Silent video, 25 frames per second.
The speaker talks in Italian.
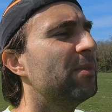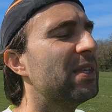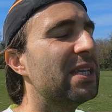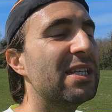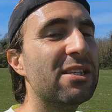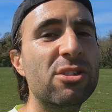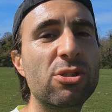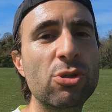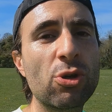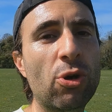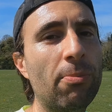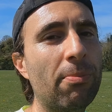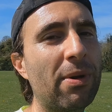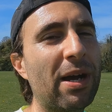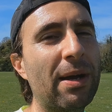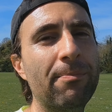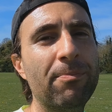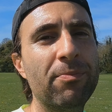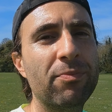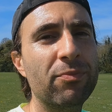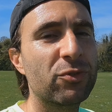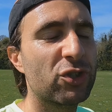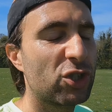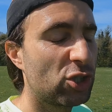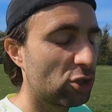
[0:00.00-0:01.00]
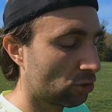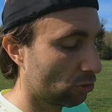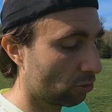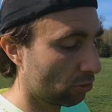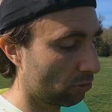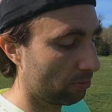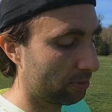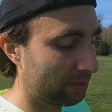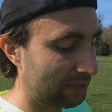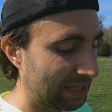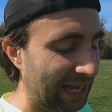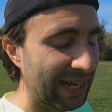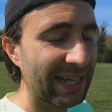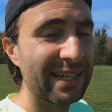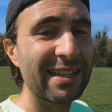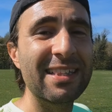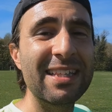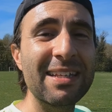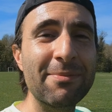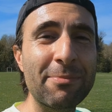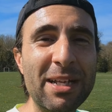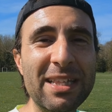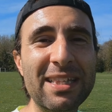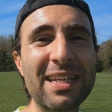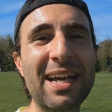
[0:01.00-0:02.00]
insomma ci sono
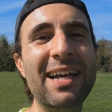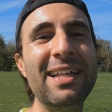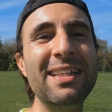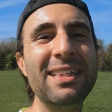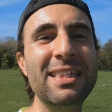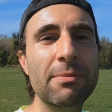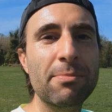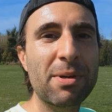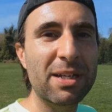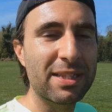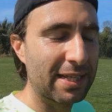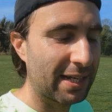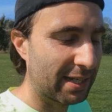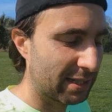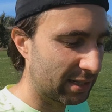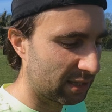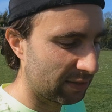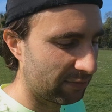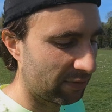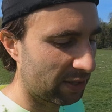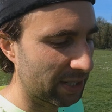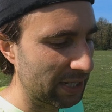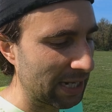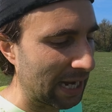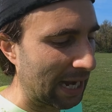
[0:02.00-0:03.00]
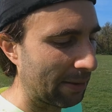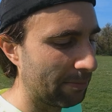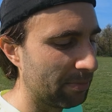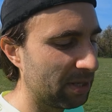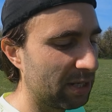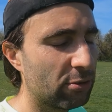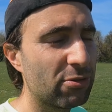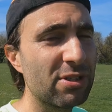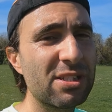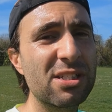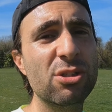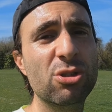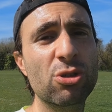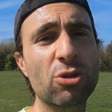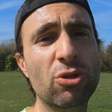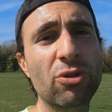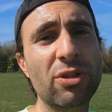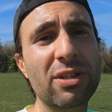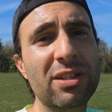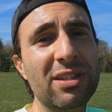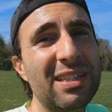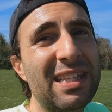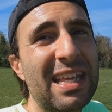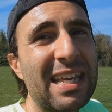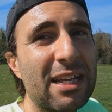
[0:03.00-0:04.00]
tante ma tante ma tante variabili questi
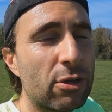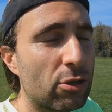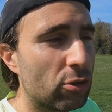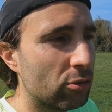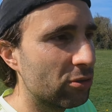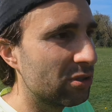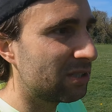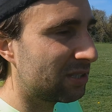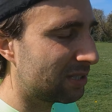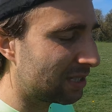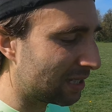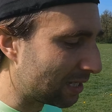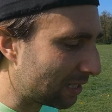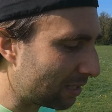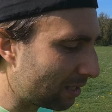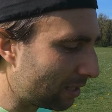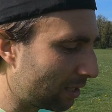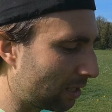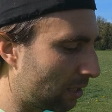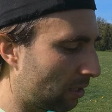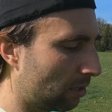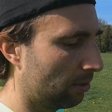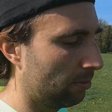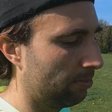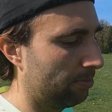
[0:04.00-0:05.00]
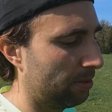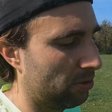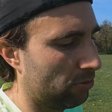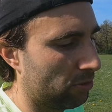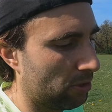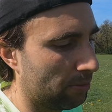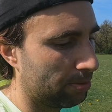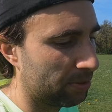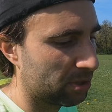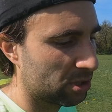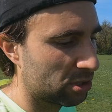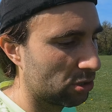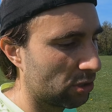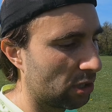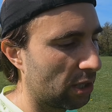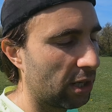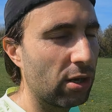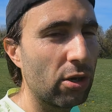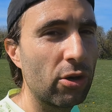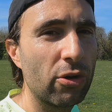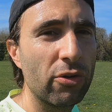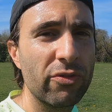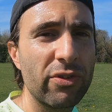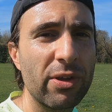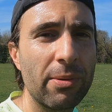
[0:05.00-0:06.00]
sono dei consigli per una
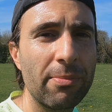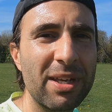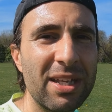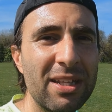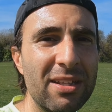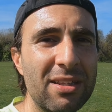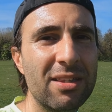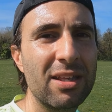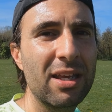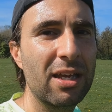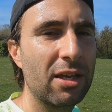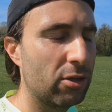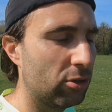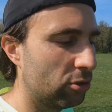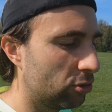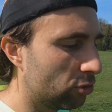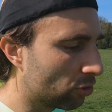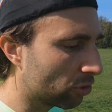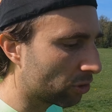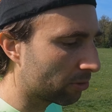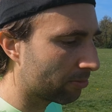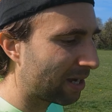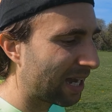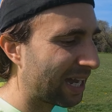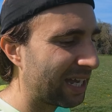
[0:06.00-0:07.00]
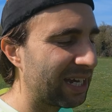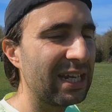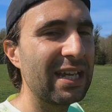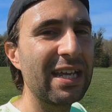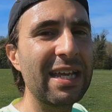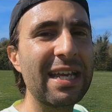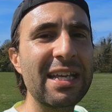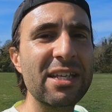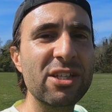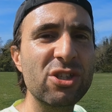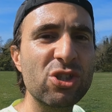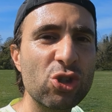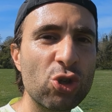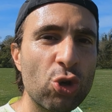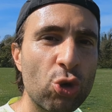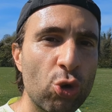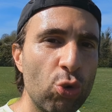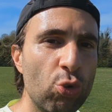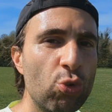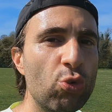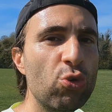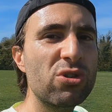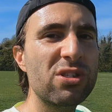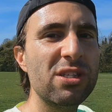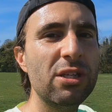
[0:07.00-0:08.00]
persona ovviamente normale
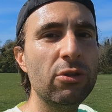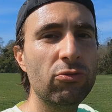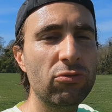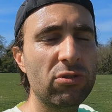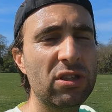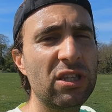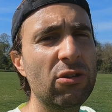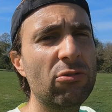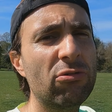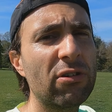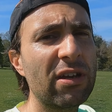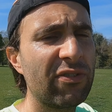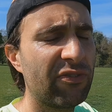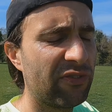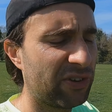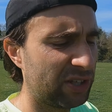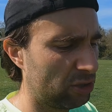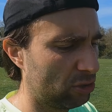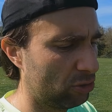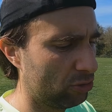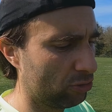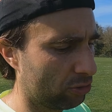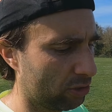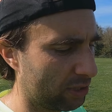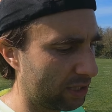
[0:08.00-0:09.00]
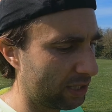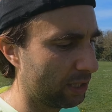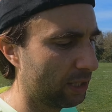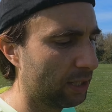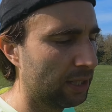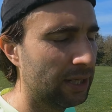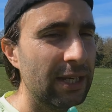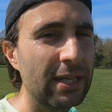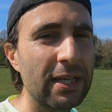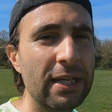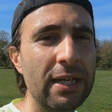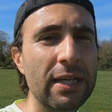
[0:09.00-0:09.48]
esclusi tutti quei fattori